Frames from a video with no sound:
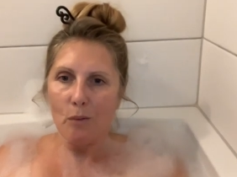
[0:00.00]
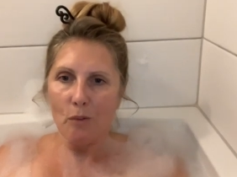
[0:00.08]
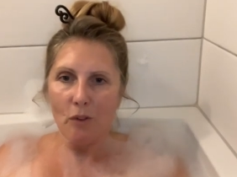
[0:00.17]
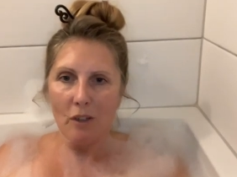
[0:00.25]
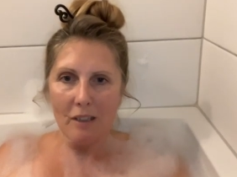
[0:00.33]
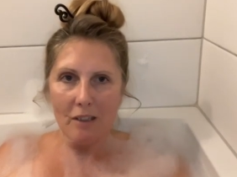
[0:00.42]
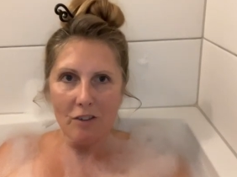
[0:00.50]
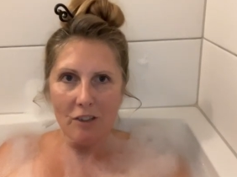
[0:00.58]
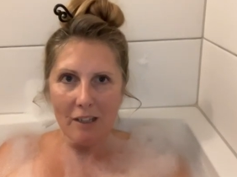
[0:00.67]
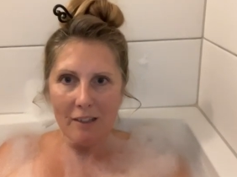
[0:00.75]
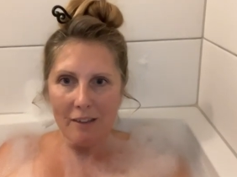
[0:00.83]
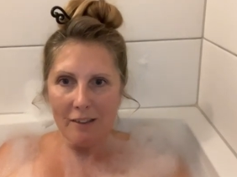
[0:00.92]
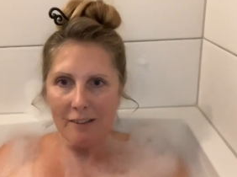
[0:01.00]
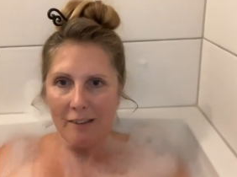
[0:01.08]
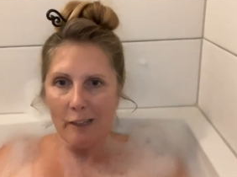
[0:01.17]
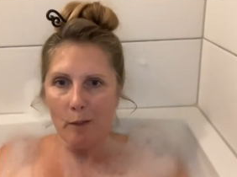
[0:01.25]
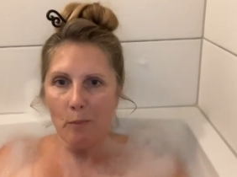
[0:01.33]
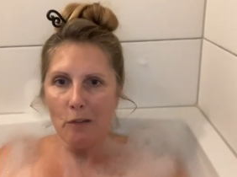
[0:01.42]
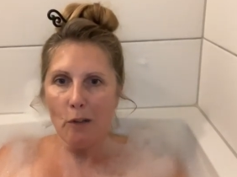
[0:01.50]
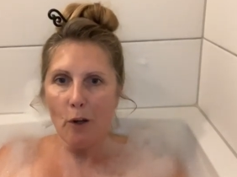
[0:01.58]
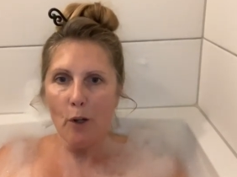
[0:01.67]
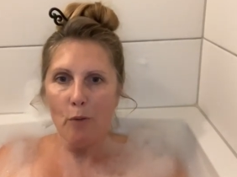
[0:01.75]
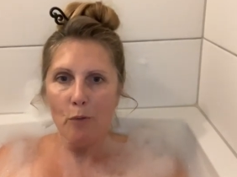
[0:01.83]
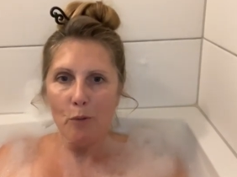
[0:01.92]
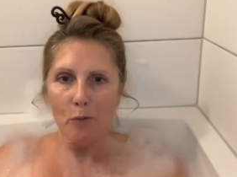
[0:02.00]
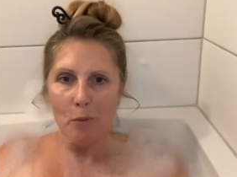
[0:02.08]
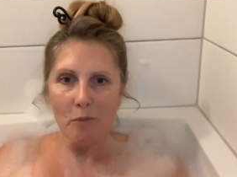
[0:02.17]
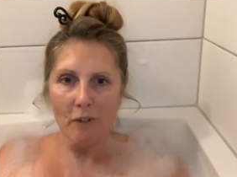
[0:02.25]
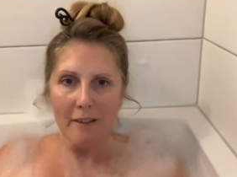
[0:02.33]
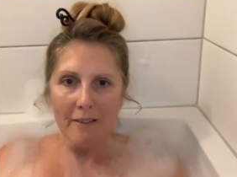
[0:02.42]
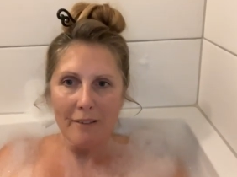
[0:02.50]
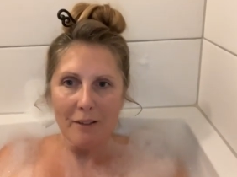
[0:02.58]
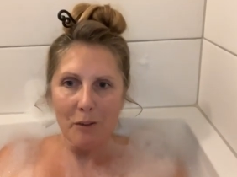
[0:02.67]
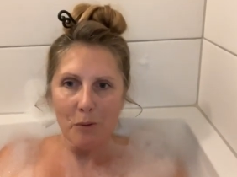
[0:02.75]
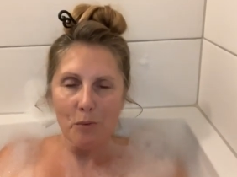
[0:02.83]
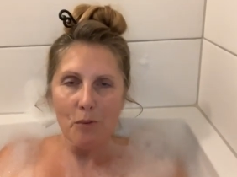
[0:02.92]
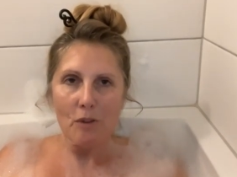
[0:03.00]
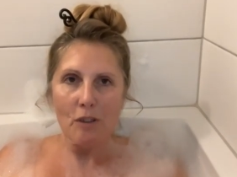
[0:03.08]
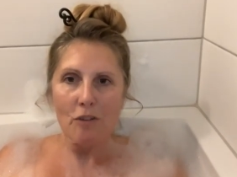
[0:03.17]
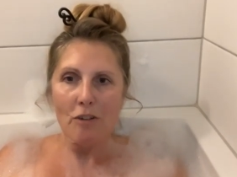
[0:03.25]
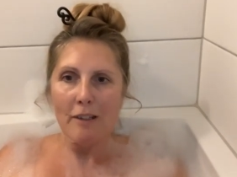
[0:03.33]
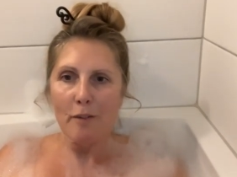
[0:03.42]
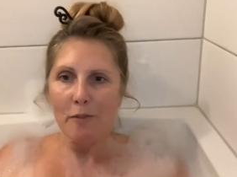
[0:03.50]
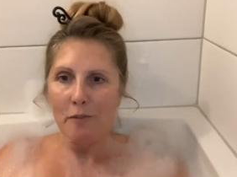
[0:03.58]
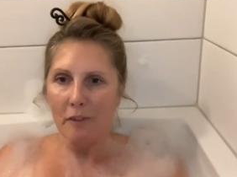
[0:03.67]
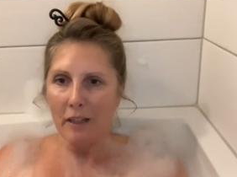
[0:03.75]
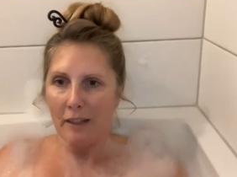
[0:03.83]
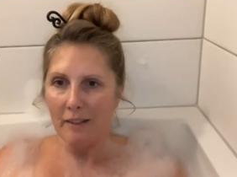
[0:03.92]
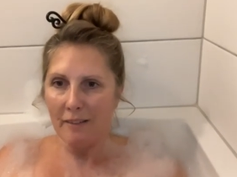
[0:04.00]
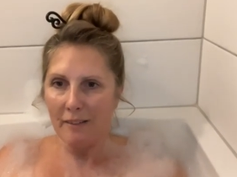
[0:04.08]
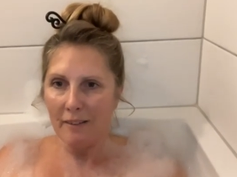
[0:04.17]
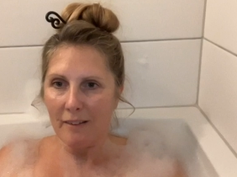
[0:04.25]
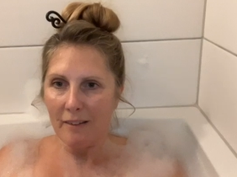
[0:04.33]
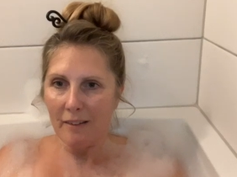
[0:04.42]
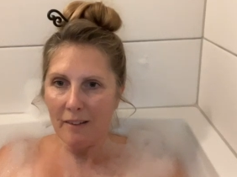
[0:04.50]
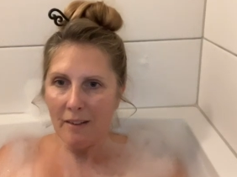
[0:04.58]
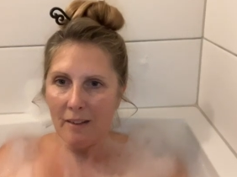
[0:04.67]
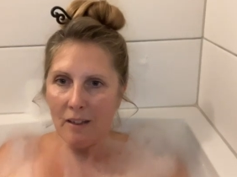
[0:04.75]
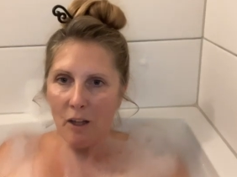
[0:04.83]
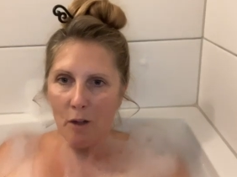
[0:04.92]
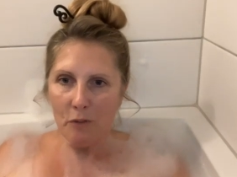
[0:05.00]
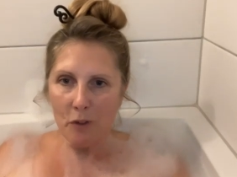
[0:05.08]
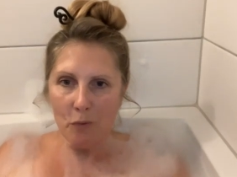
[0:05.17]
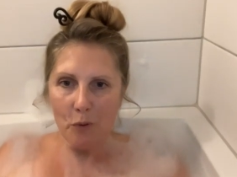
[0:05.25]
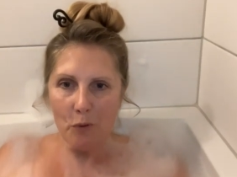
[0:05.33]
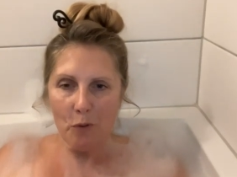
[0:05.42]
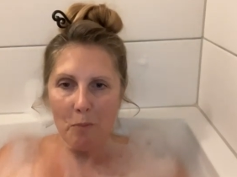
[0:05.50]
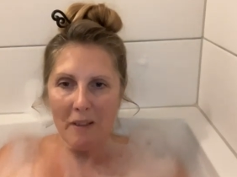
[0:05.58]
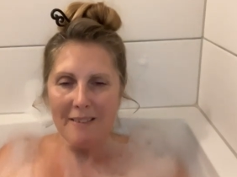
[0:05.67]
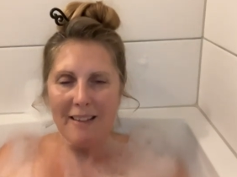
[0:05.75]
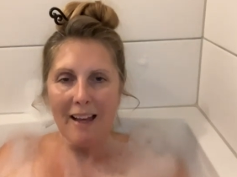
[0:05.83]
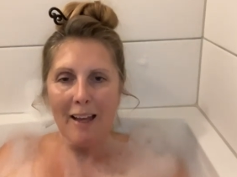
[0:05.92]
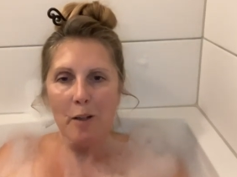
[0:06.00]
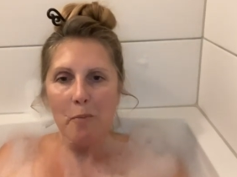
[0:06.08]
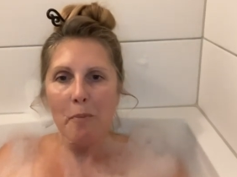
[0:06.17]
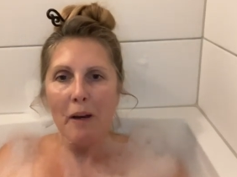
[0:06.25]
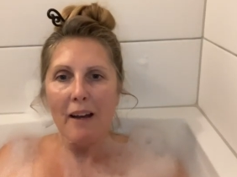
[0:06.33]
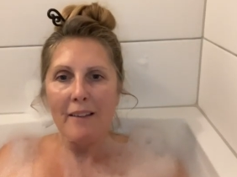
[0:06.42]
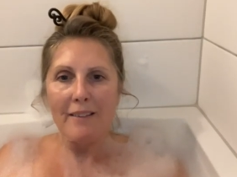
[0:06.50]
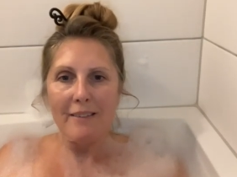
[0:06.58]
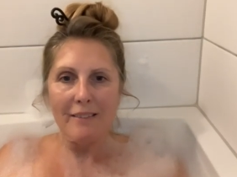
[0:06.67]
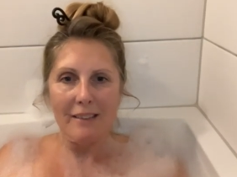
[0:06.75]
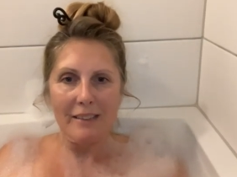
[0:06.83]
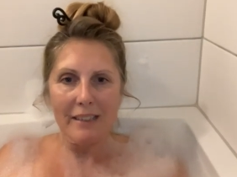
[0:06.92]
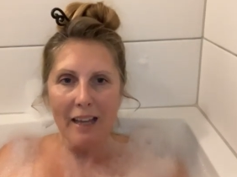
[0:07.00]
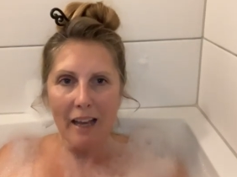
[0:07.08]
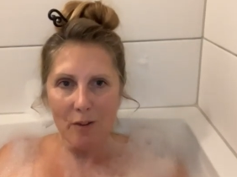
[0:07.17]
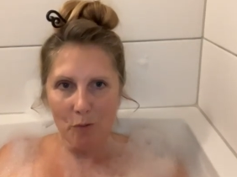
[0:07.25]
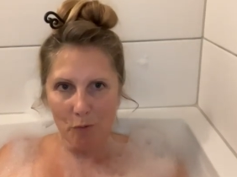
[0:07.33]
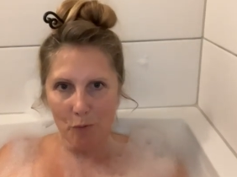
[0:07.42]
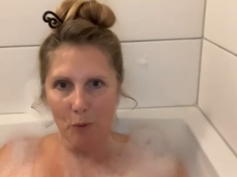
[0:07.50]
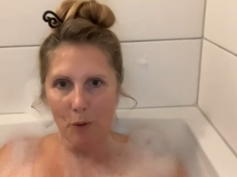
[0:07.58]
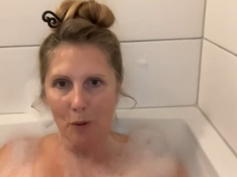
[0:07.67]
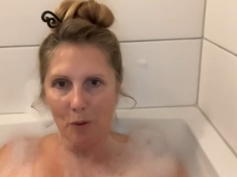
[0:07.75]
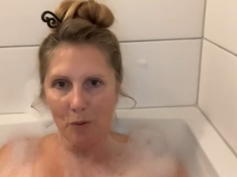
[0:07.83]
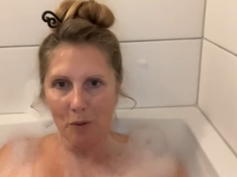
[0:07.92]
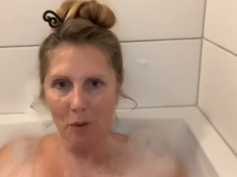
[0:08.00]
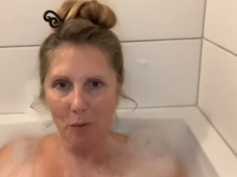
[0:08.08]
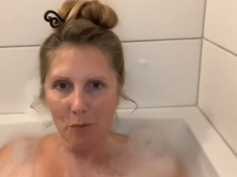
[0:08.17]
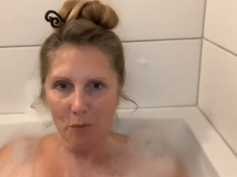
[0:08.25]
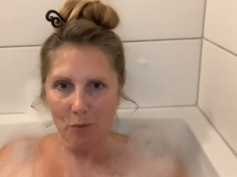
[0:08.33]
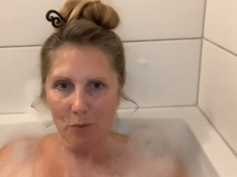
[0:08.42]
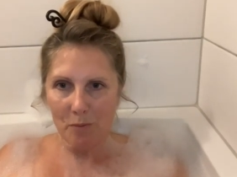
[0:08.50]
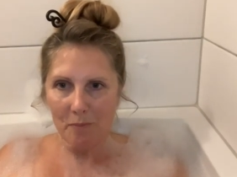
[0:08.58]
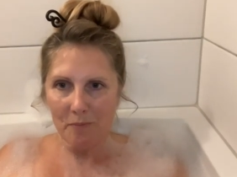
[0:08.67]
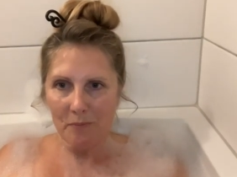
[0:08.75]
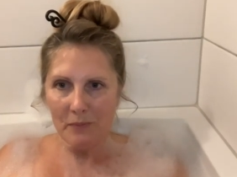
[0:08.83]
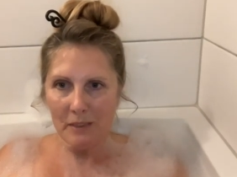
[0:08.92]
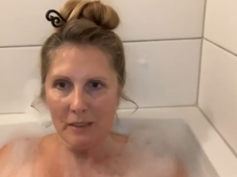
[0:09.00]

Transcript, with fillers: unserer gegenderten Lebensläufe vom Wasser rundgeschliffen werden, auf dass wir uns besser einpassen in die Anforderungen rundum.